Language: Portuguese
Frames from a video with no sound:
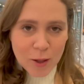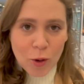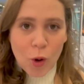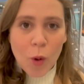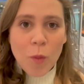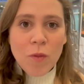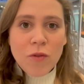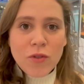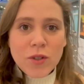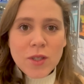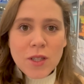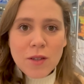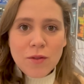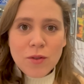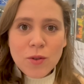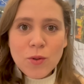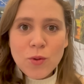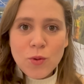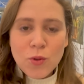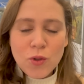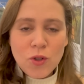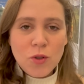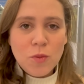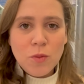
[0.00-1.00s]
Como você viu
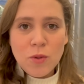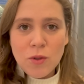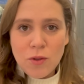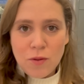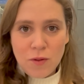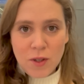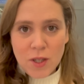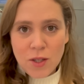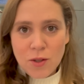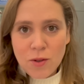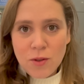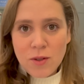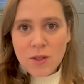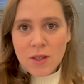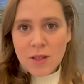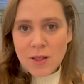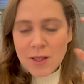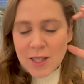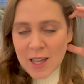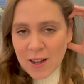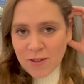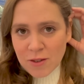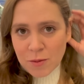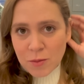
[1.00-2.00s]
nos últimos vídeos,
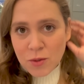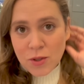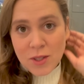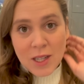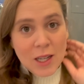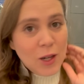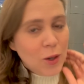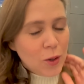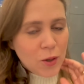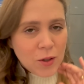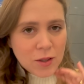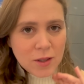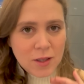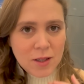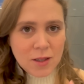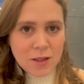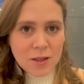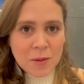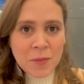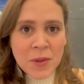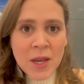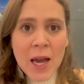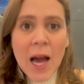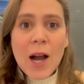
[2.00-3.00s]
estávamos em
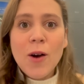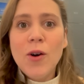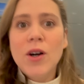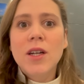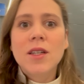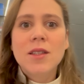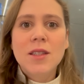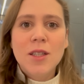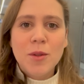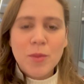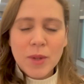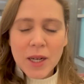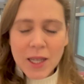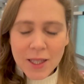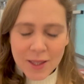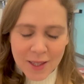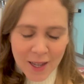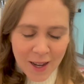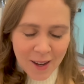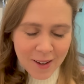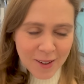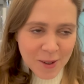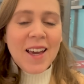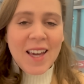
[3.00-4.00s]
Londres, agora estamos na
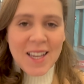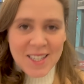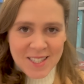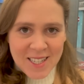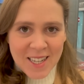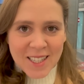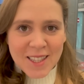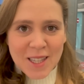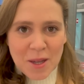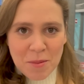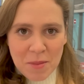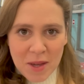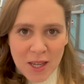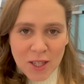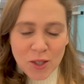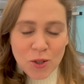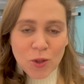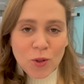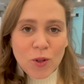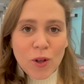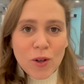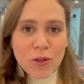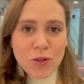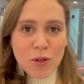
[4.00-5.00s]
Itália.
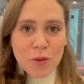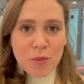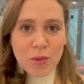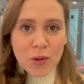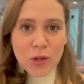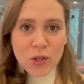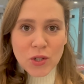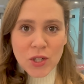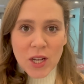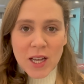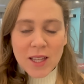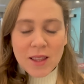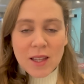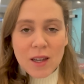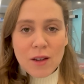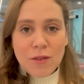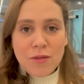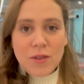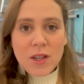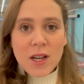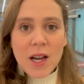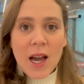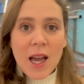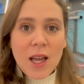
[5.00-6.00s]
Exatamente, o nosso projeto era
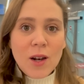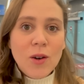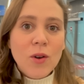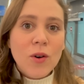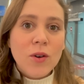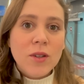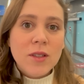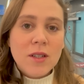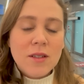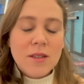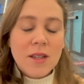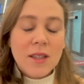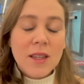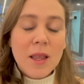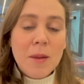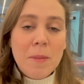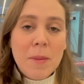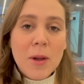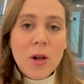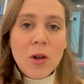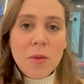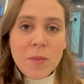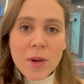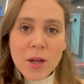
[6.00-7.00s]
ficar em Londres até
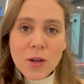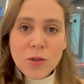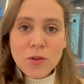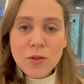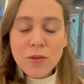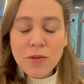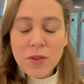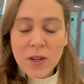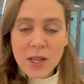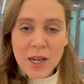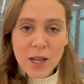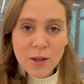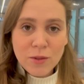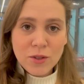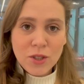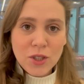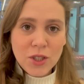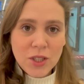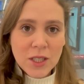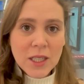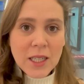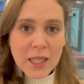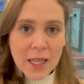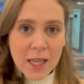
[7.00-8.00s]
pelo menos o final de
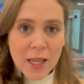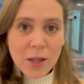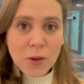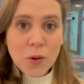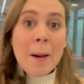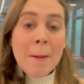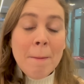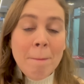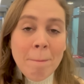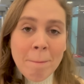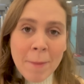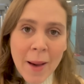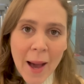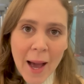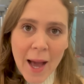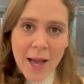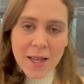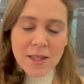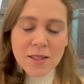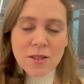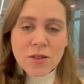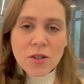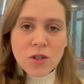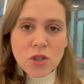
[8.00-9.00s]
janeiro,
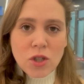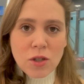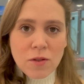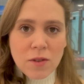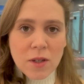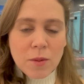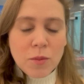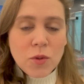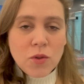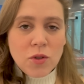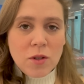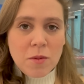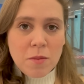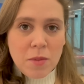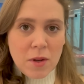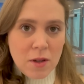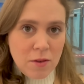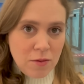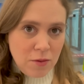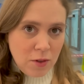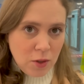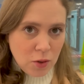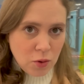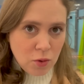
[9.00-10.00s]
mas nós tivemos um
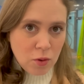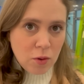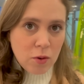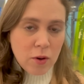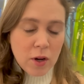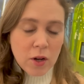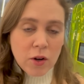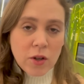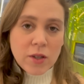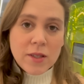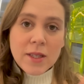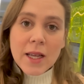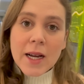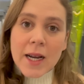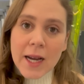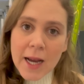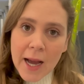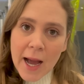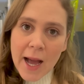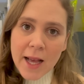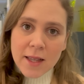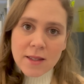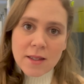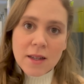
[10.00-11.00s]
imprevisto com a nossa
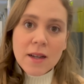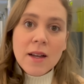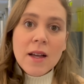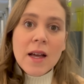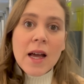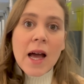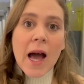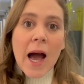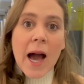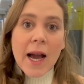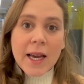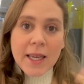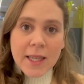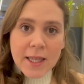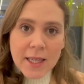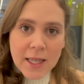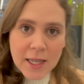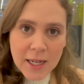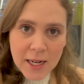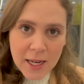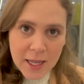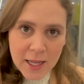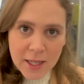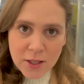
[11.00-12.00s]
casa aqui em
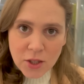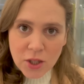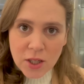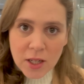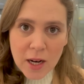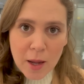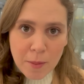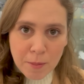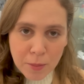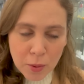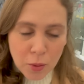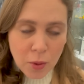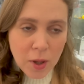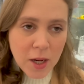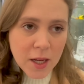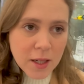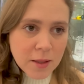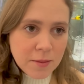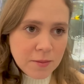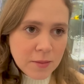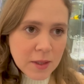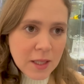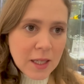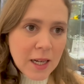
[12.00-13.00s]
Leite, na
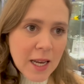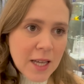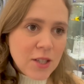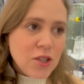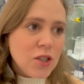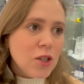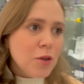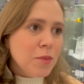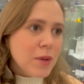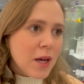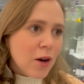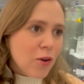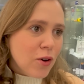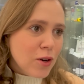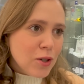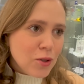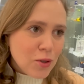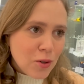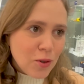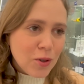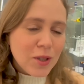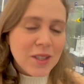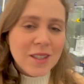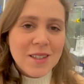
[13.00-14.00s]
Puglia. Em Leite não, porque agora
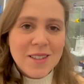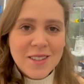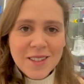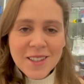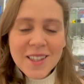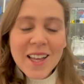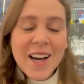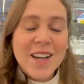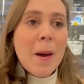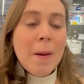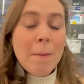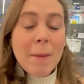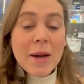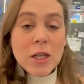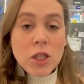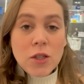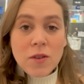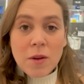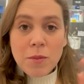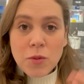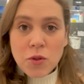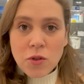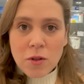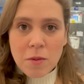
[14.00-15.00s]
estou em outra cidade, mas
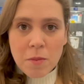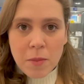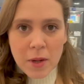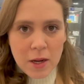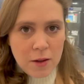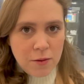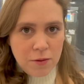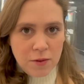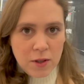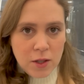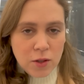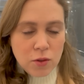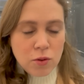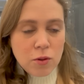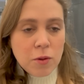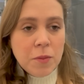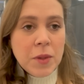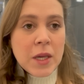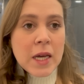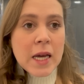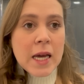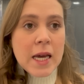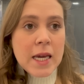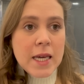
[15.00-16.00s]
tivemos um imprevisto.
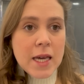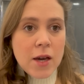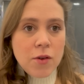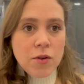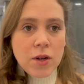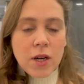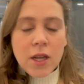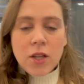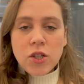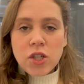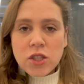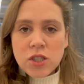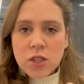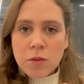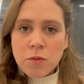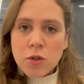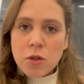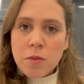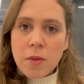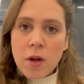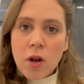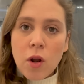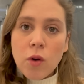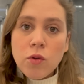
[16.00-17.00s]
E eu e o Chris
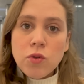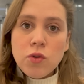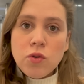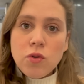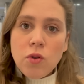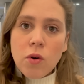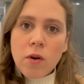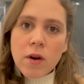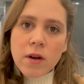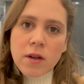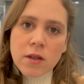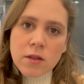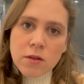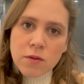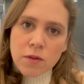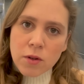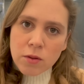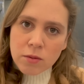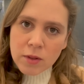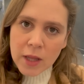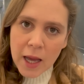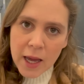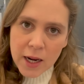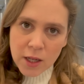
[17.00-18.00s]
achamos melhor os dois
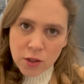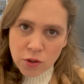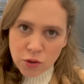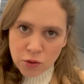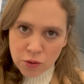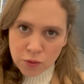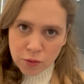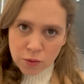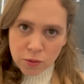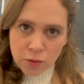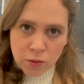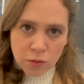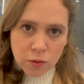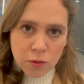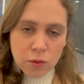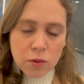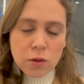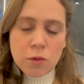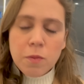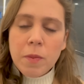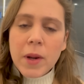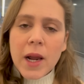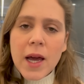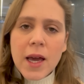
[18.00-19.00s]
voltarem
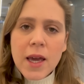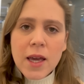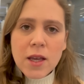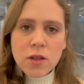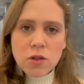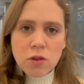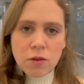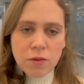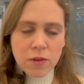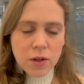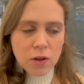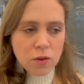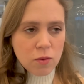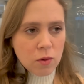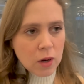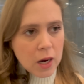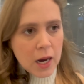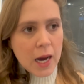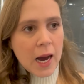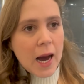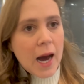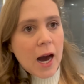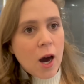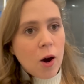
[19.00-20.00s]
juntos para resolver com
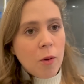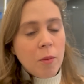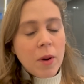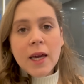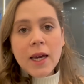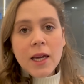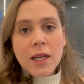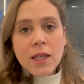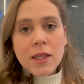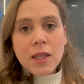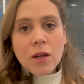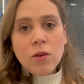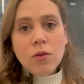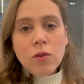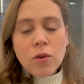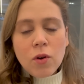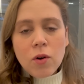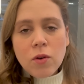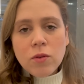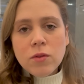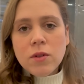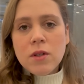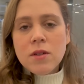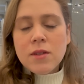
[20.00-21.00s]
calma. Então
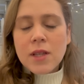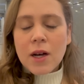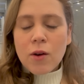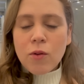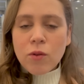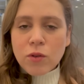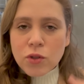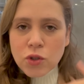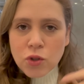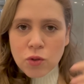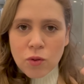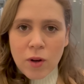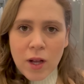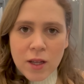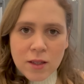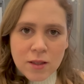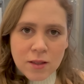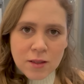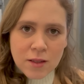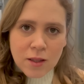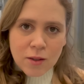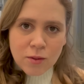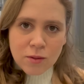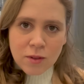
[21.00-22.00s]
Londres a continuar
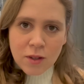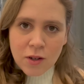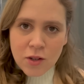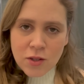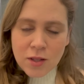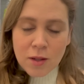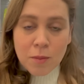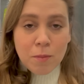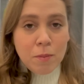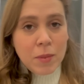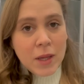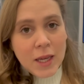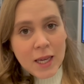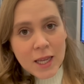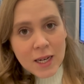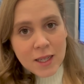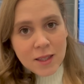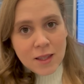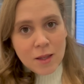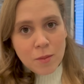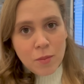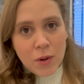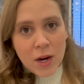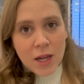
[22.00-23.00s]
continuação da nossa pequena
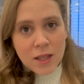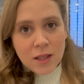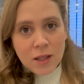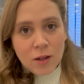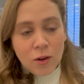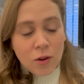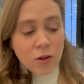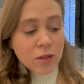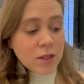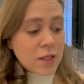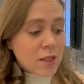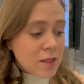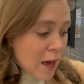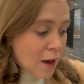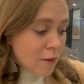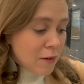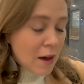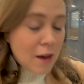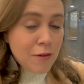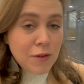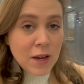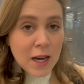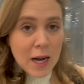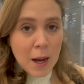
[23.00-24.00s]
temporada em Londres
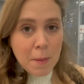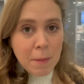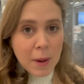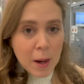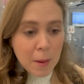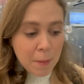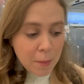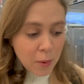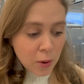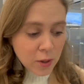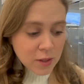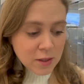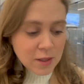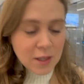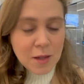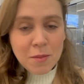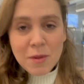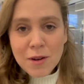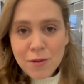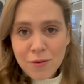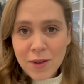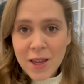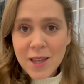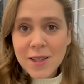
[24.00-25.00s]
vai ficar para a
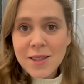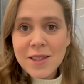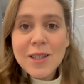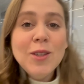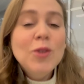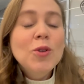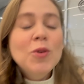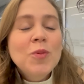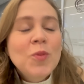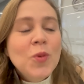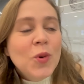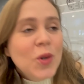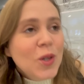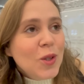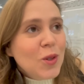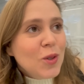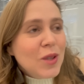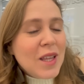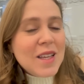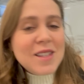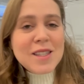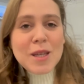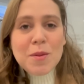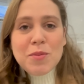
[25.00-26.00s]
próxima vez. Sinto muito
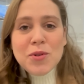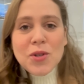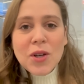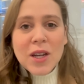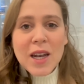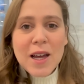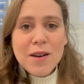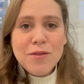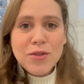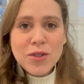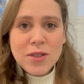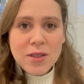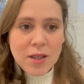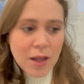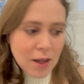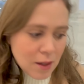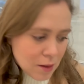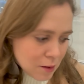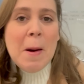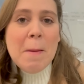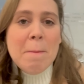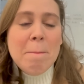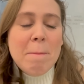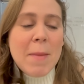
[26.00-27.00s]
decepcionar
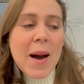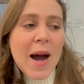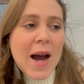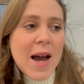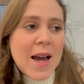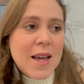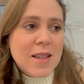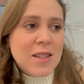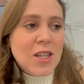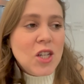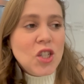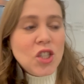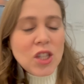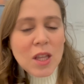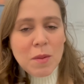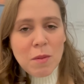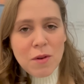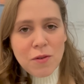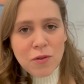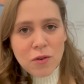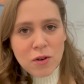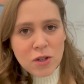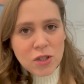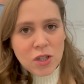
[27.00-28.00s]
vocês, mas a gente
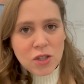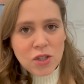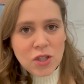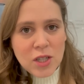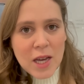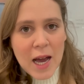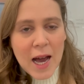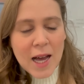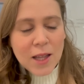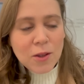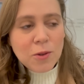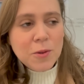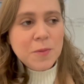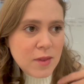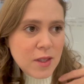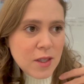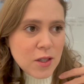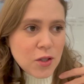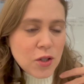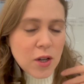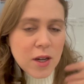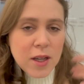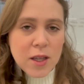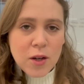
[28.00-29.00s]
também ficou chateado,
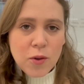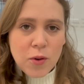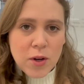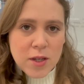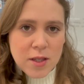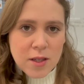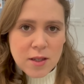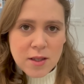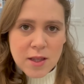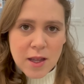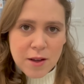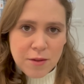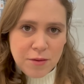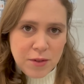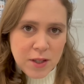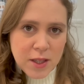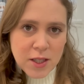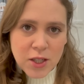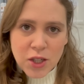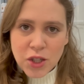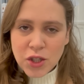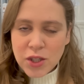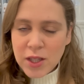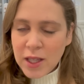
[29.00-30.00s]
só que coisas da
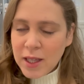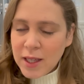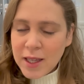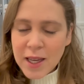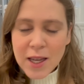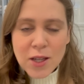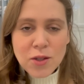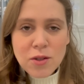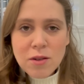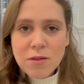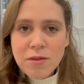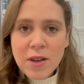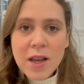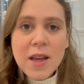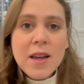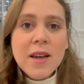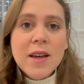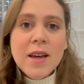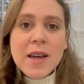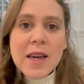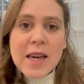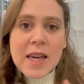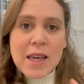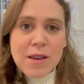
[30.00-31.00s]
vida a gente tem que resolver
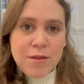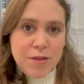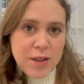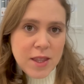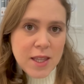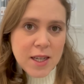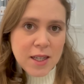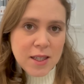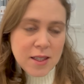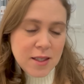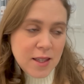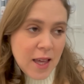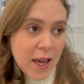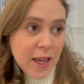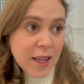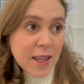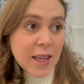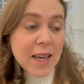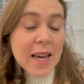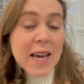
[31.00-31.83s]
e vida que segue.